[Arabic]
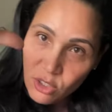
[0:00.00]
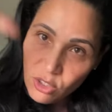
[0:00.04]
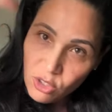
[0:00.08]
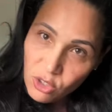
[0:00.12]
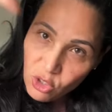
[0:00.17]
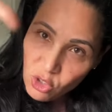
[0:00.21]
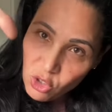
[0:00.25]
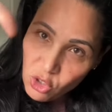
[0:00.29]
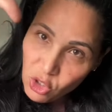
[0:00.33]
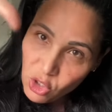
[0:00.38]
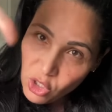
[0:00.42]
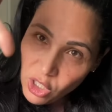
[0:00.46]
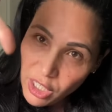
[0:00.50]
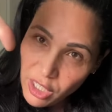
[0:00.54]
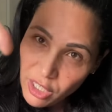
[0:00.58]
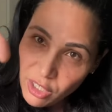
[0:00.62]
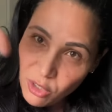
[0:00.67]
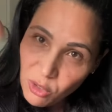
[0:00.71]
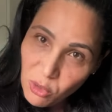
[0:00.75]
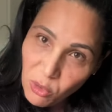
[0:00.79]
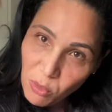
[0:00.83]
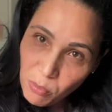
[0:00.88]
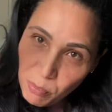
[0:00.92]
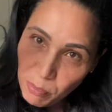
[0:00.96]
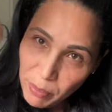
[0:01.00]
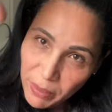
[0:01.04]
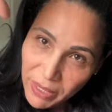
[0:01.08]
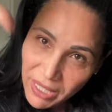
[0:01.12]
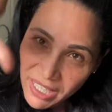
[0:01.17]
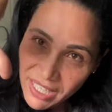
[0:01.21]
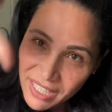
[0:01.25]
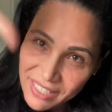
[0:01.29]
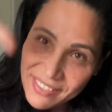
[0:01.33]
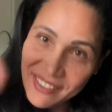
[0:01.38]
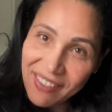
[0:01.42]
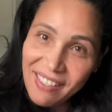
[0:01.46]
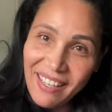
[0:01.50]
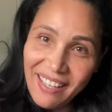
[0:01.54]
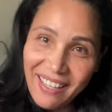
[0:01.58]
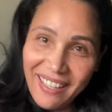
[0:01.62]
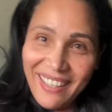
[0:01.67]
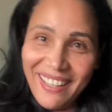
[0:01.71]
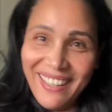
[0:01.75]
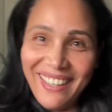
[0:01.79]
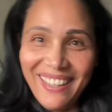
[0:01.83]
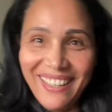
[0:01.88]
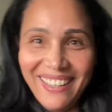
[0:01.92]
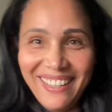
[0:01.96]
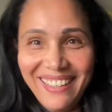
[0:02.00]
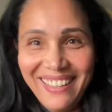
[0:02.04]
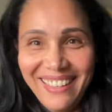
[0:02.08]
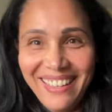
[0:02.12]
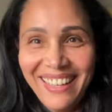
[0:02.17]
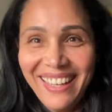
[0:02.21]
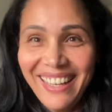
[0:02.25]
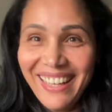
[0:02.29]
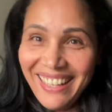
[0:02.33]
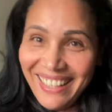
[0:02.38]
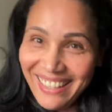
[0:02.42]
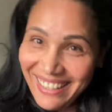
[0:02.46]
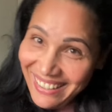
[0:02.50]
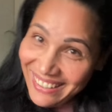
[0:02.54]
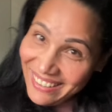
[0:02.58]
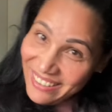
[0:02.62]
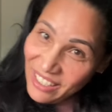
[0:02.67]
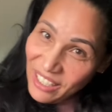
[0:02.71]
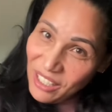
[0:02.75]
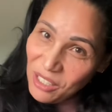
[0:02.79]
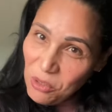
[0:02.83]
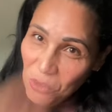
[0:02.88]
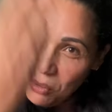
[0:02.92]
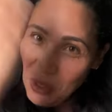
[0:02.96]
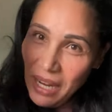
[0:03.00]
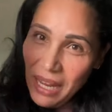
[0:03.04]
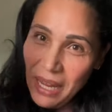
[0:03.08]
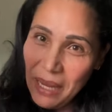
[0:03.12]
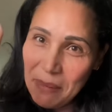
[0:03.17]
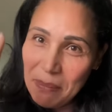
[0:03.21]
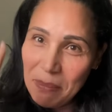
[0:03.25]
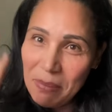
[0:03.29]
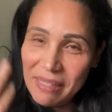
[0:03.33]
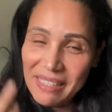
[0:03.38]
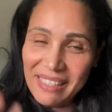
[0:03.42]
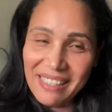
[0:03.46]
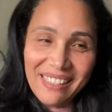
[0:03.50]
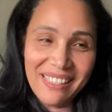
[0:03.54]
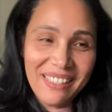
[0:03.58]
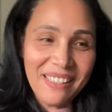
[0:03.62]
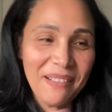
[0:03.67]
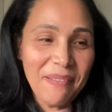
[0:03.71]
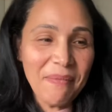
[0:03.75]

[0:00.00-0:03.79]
شر كبئتاي دخلوا للحبس